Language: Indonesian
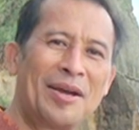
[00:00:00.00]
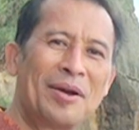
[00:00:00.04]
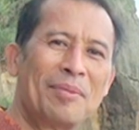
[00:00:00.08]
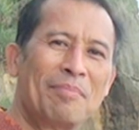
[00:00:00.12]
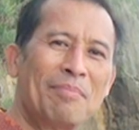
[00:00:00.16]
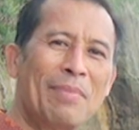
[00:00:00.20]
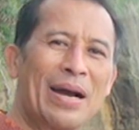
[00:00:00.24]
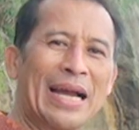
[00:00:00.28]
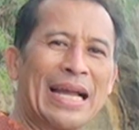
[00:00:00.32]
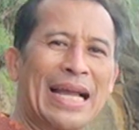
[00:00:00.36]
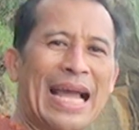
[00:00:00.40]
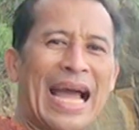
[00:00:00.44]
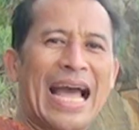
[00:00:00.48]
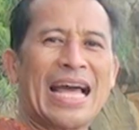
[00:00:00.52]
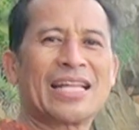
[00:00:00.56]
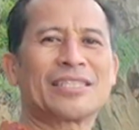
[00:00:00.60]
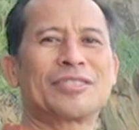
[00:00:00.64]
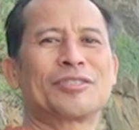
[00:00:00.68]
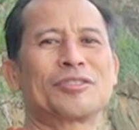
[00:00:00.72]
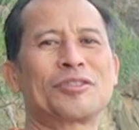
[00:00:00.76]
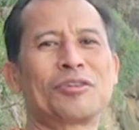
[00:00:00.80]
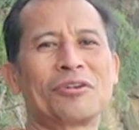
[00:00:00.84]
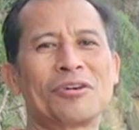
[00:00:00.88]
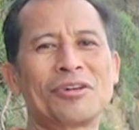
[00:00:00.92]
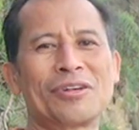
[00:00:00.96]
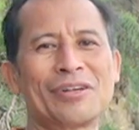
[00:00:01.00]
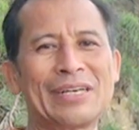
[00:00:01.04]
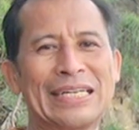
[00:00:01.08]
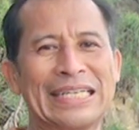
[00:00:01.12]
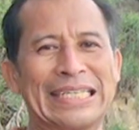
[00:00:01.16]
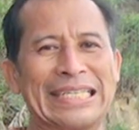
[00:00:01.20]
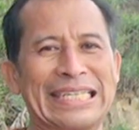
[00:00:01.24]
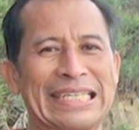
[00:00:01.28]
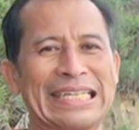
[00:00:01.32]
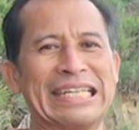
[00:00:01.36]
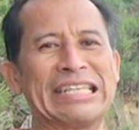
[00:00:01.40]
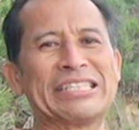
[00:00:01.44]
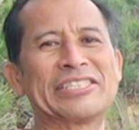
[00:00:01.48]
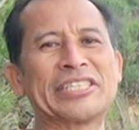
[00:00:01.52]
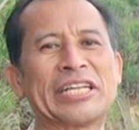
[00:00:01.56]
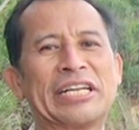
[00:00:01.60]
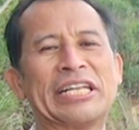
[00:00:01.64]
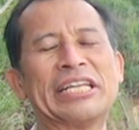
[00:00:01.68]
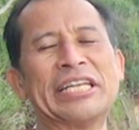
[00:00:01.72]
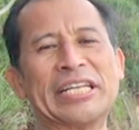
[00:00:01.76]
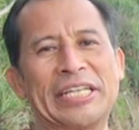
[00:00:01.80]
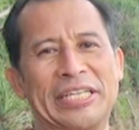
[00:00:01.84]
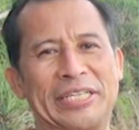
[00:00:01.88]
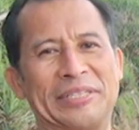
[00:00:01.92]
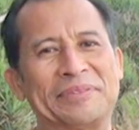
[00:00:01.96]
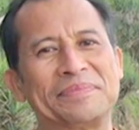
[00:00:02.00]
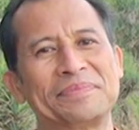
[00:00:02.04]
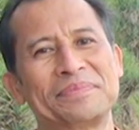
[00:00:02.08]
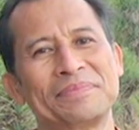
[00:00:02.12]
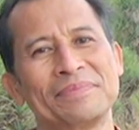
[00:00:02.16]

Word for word: mengatur diri sendiri